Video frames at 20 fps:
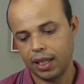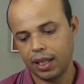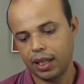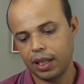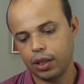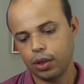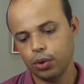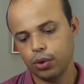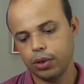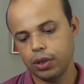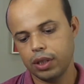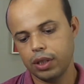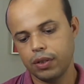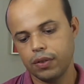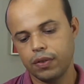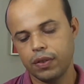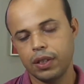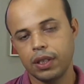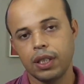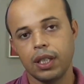
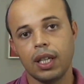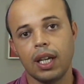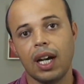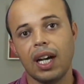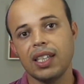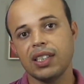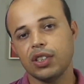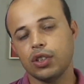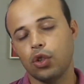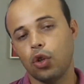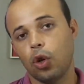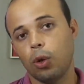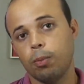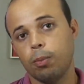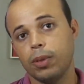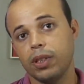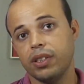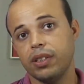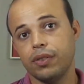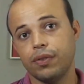inclusive as
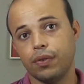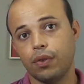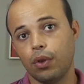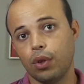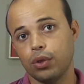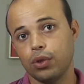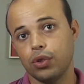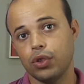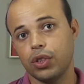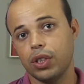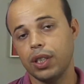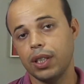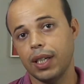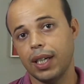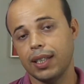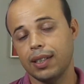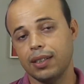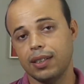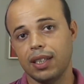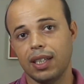cópias de fotos
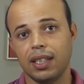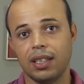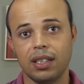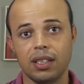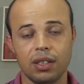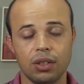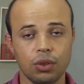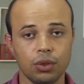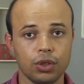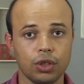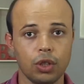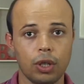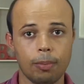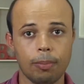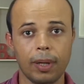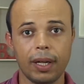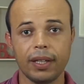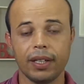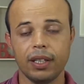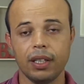tiradas aí no seu
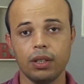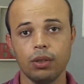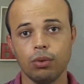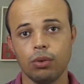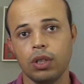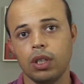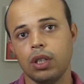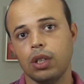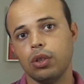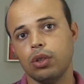aparelho.